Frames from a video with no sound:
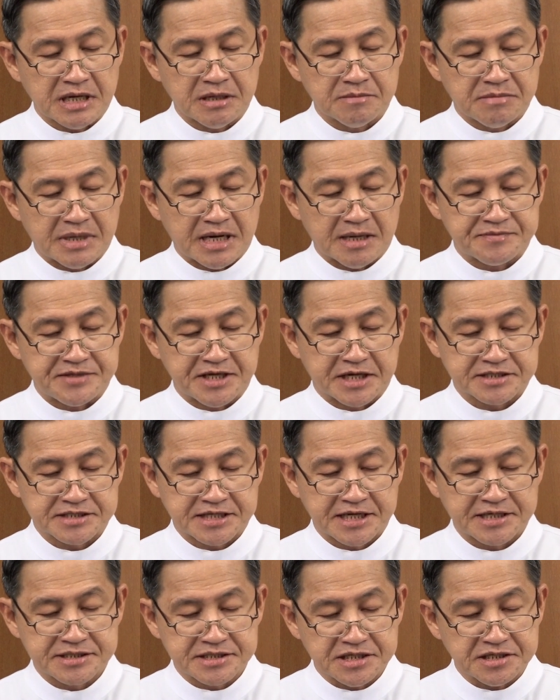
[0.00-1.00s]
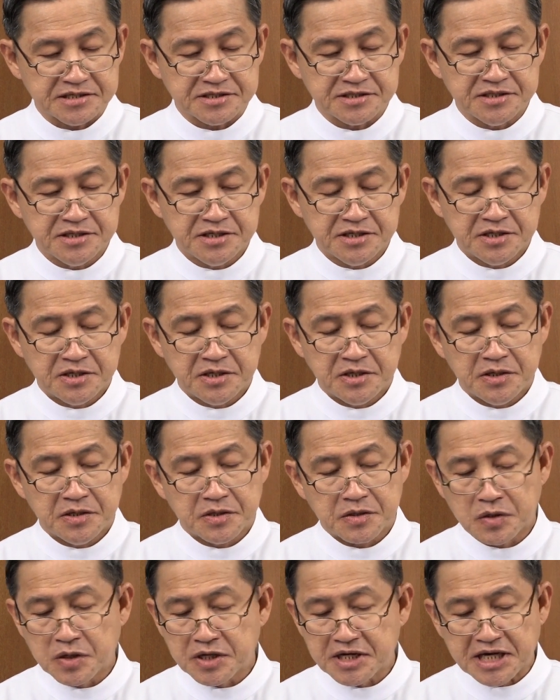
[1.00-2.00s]
ระบาปอย่างแท้จริง
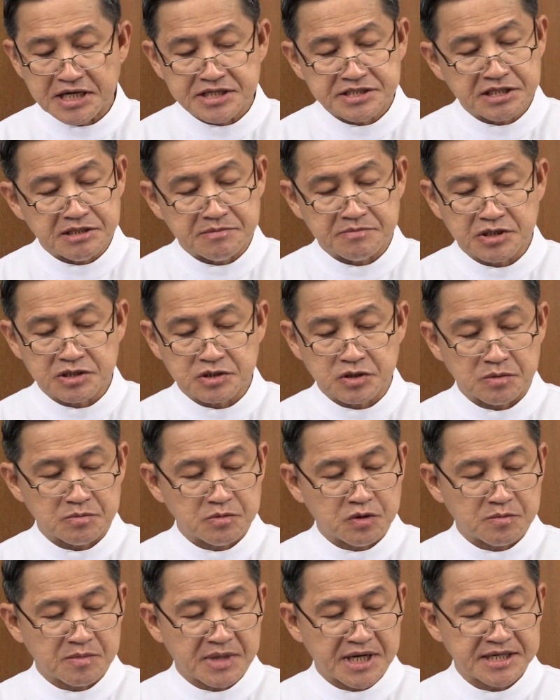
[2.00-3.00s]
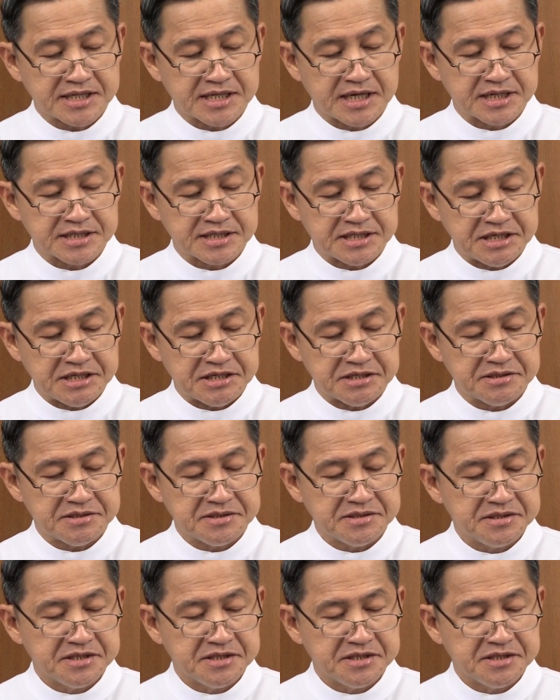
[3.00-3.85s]
โดยการสิ้นพระชนบนไม้กางเขน